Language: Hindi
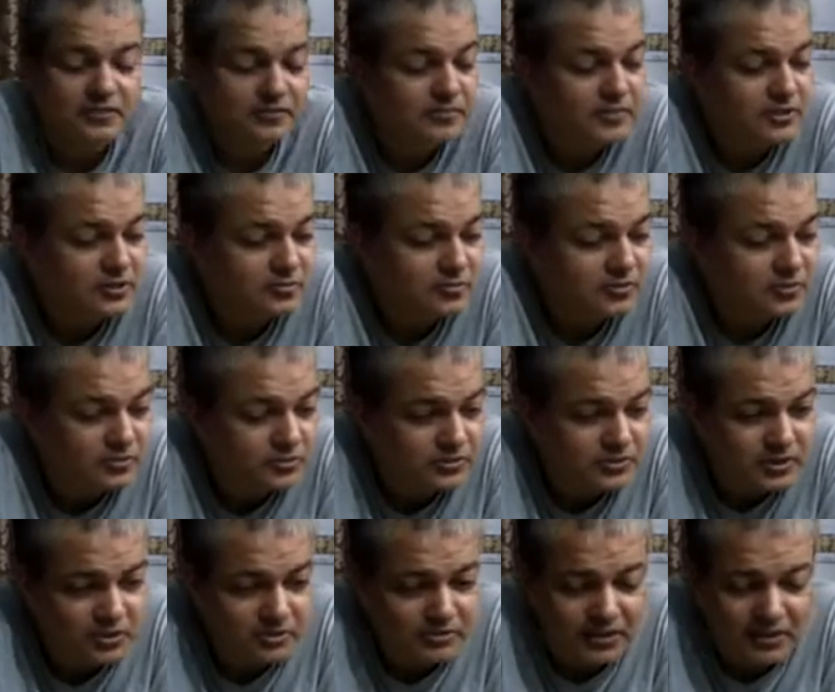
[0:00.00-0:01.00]
मैं तुम्हें
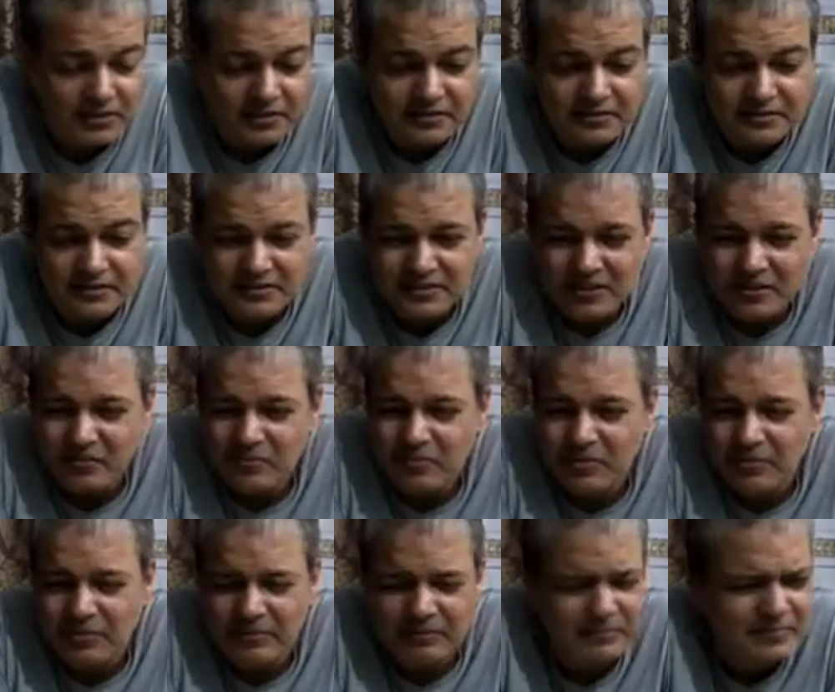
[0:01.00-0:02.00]
दूसरा उदाहरण देता हूँ मैं
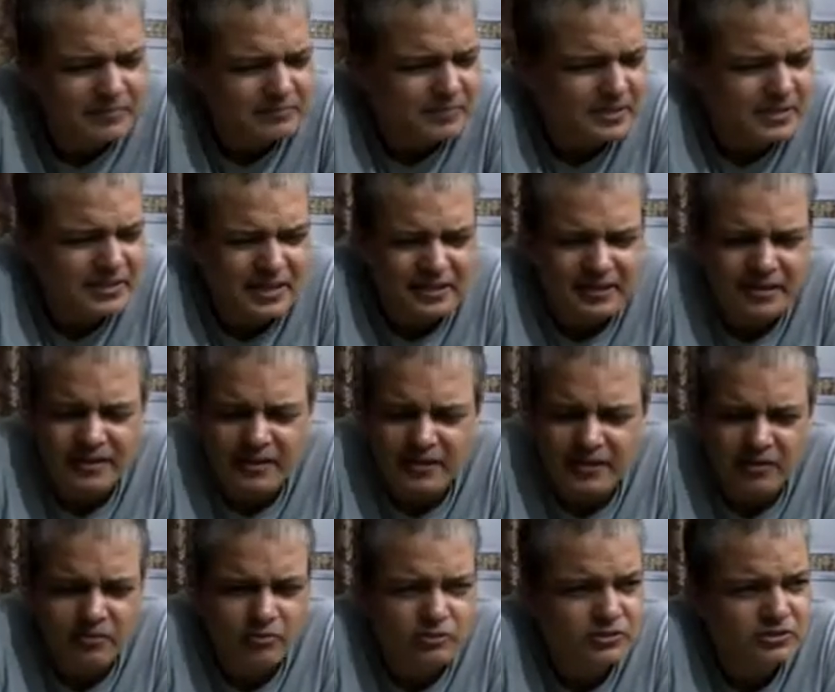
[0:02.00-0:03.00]
मैं, मैं नाका
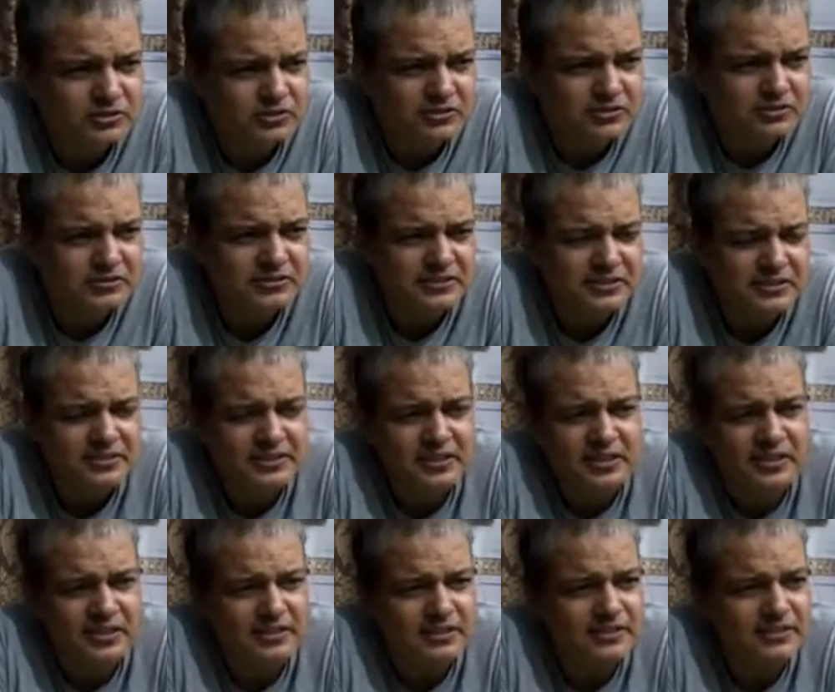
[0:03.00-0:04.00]
गया कुछ सीढ़ियाँ
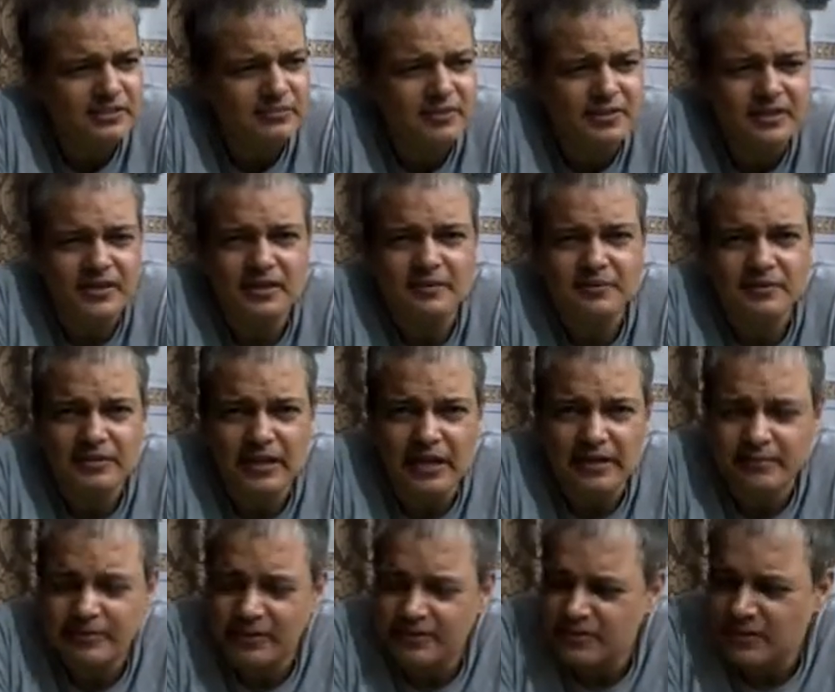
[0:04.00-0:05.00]
खरीदने मैंने कहा
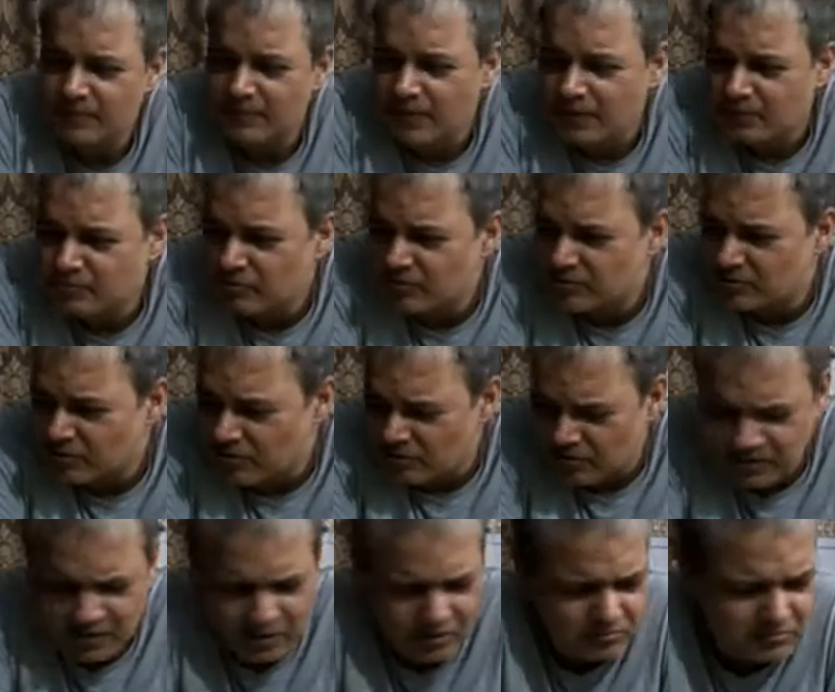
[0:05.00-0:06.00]
टाइम कैसे पास हो इस
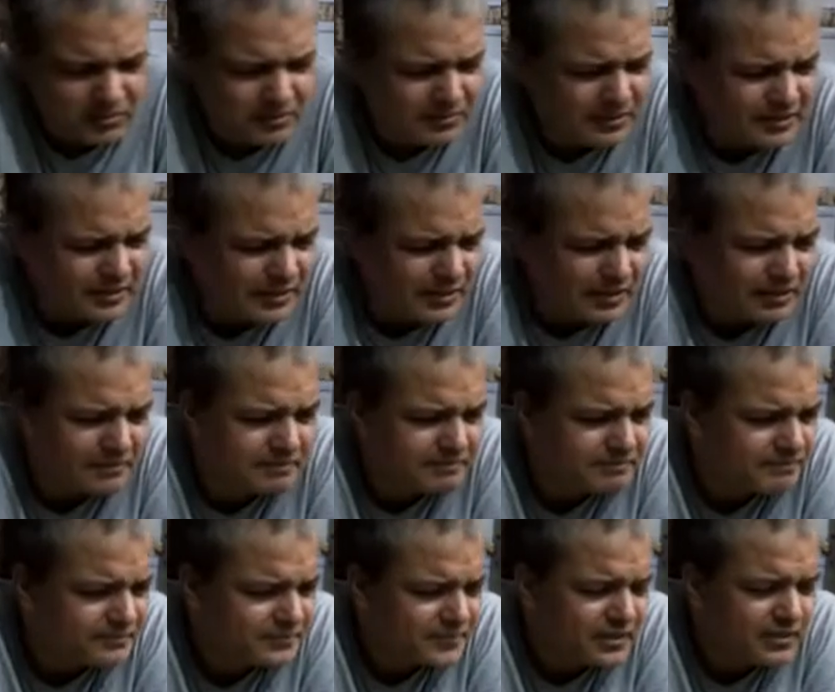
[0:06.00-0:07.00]
लॉकडाउन में मैं गया
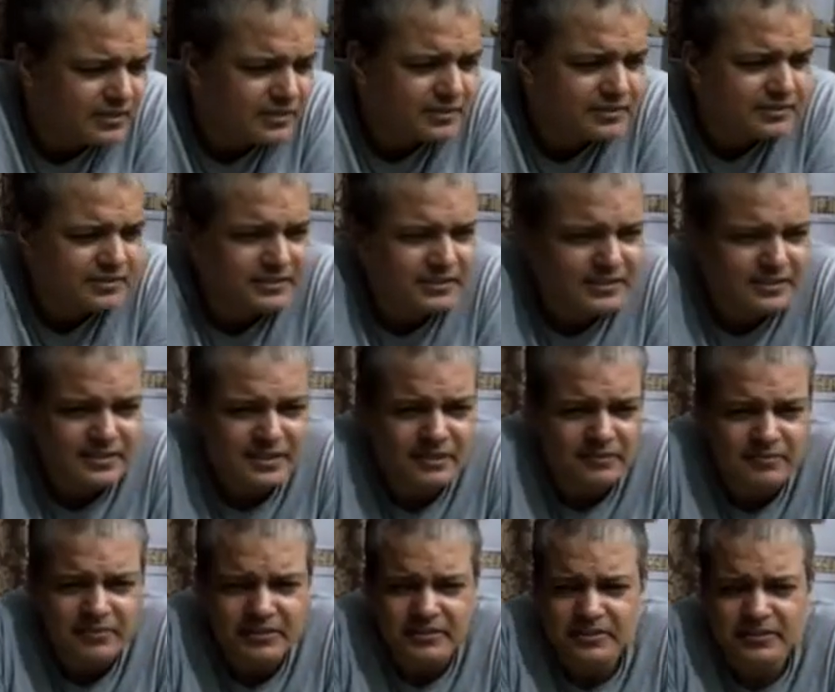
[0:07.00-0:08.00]
सीढ़ी कहीं
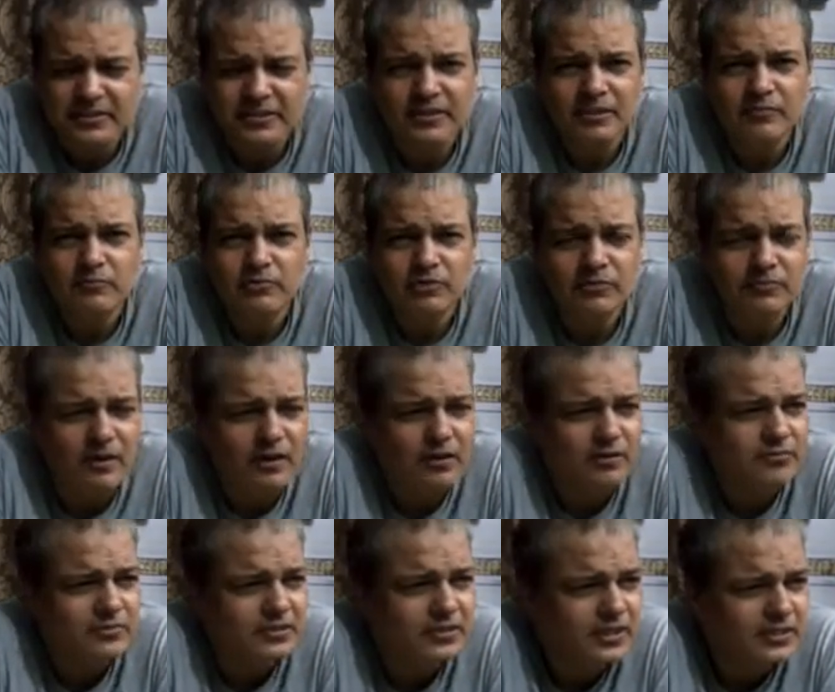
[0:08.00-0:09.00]
मिलती नहीं है मुझे
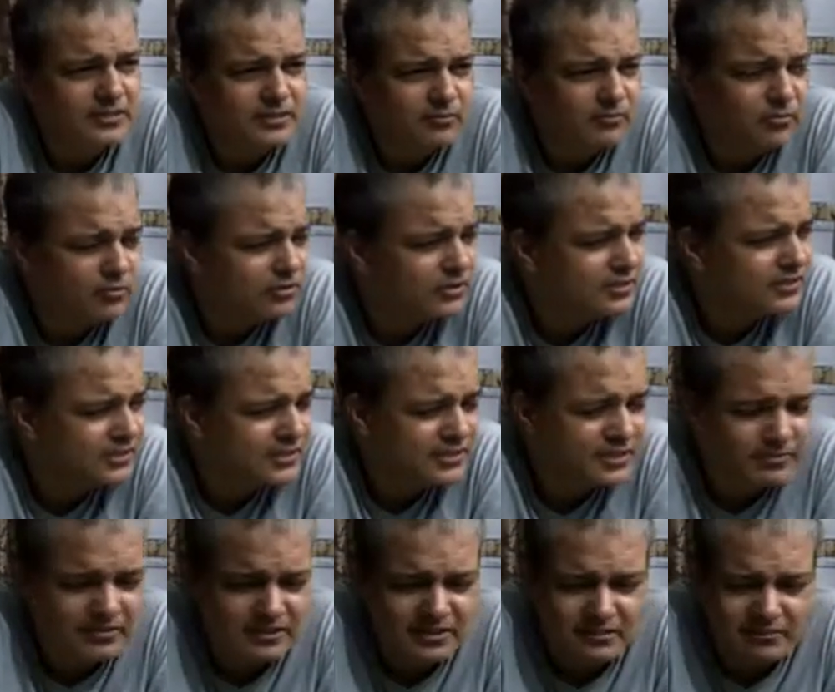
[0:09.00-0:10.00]
मालूम नहीं था सब लोगों ने सीढ़ियाँ
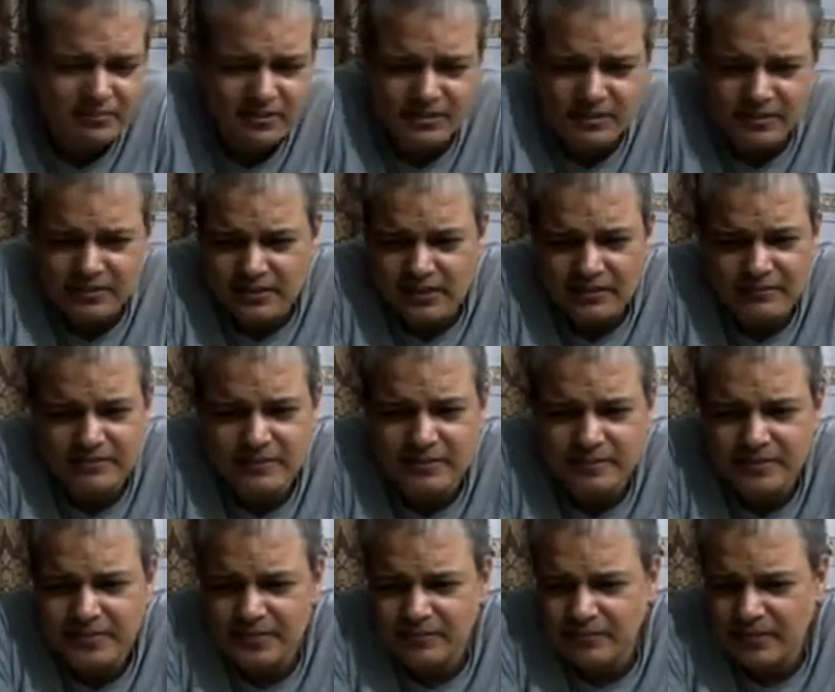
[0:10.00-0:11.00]
बेचना बंद कर दिया फिर
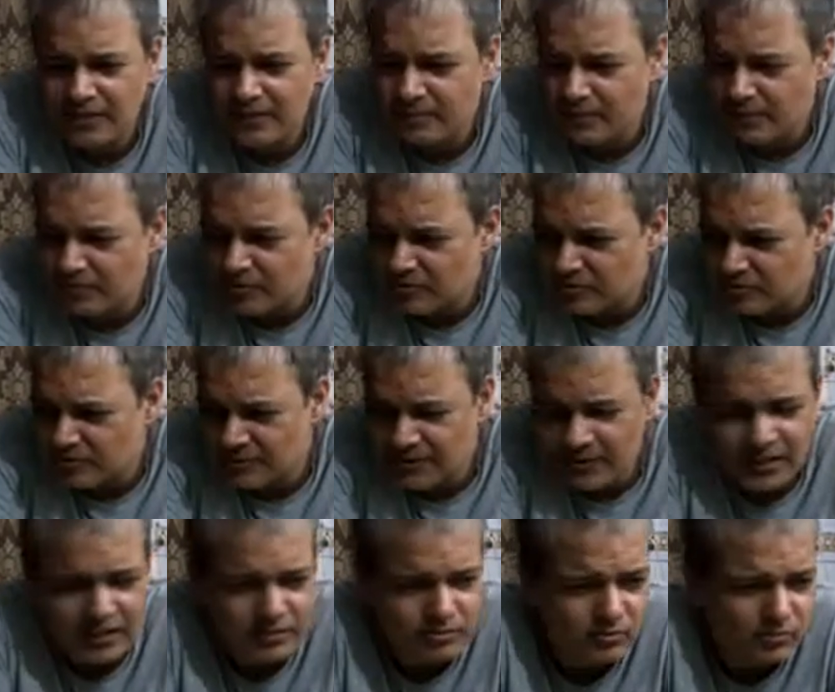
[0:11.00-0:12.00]
भी जब मैंने परमेश्वर से
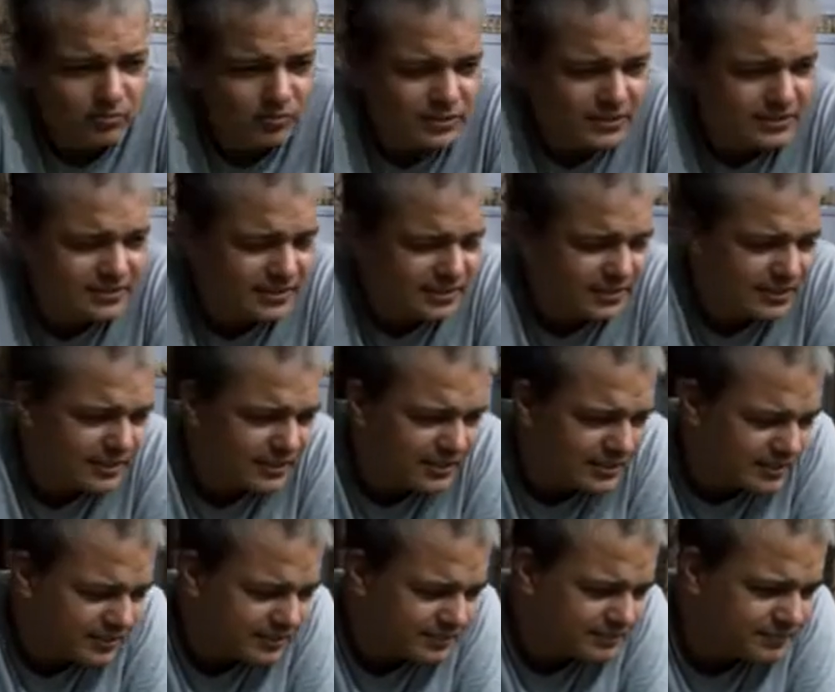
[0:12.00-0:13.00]
कहा तो मुझे एक जगह ले
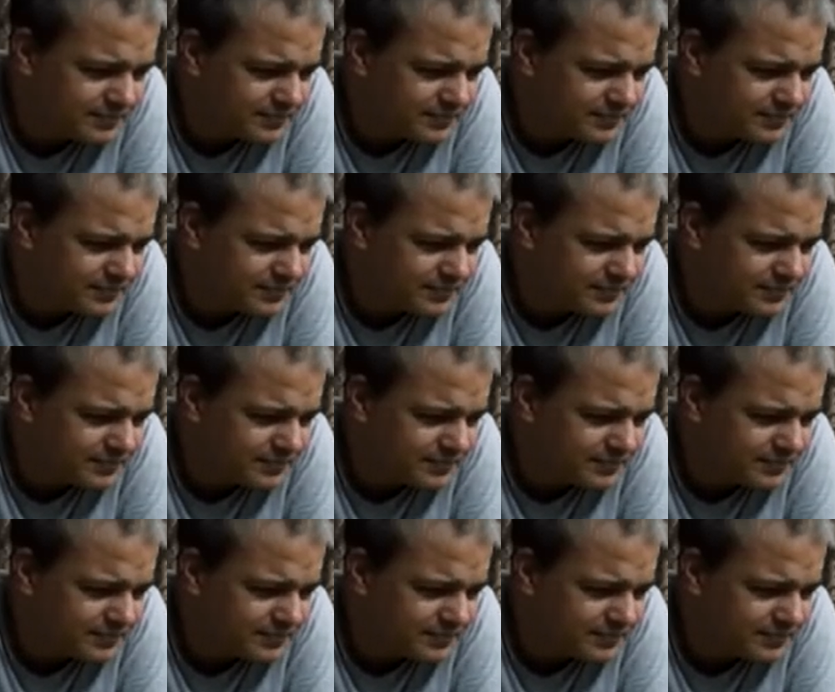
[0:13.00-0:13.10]
गए